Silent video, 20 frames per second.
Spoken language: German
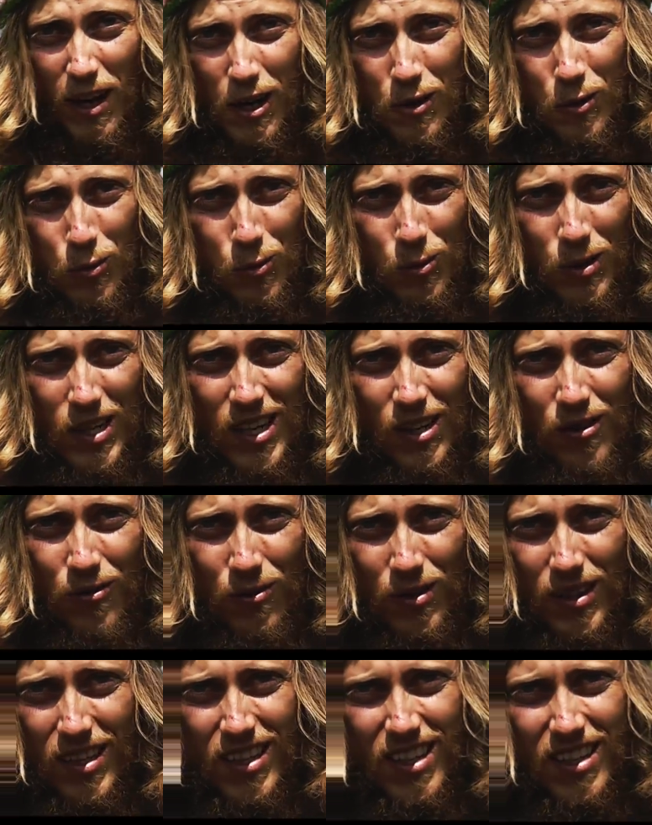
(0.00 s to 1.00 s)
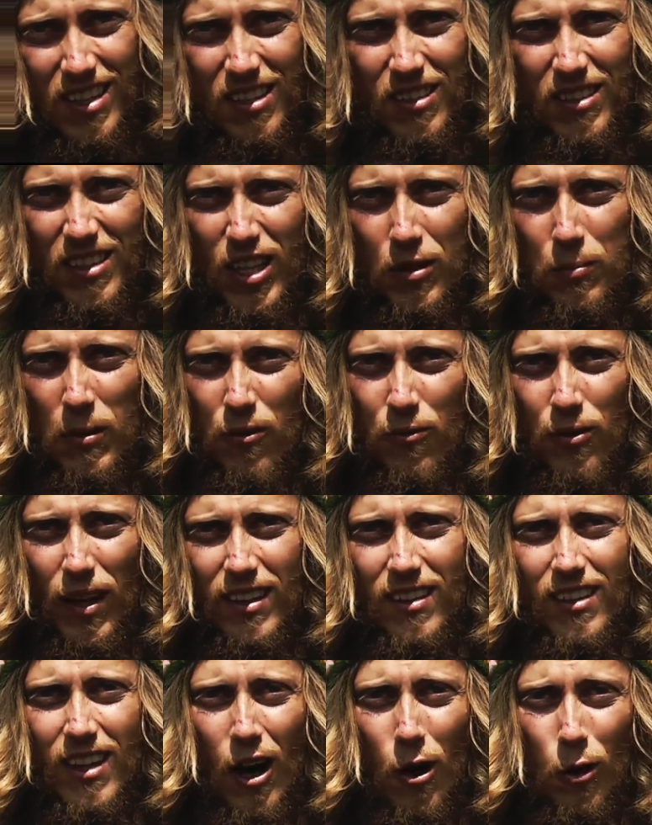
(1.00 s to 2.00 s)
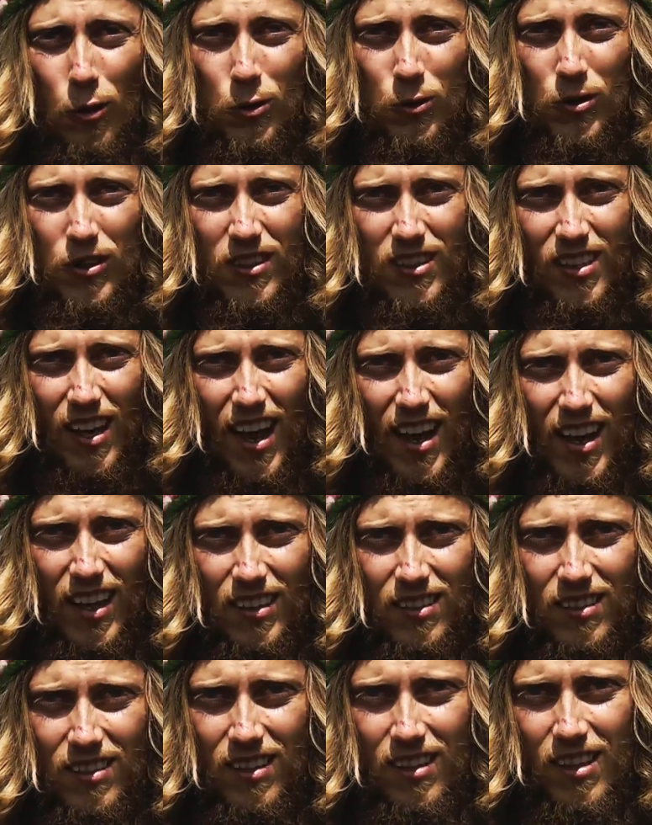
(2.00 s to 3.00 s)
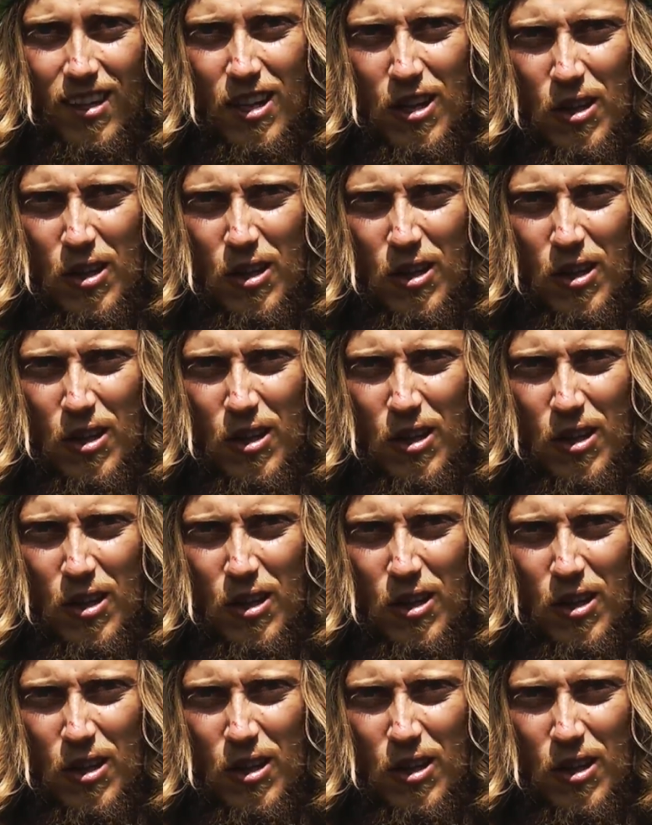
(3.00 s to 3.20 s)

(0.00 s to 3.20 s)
weil du irgendwie dich mit fetten Autos zeigst,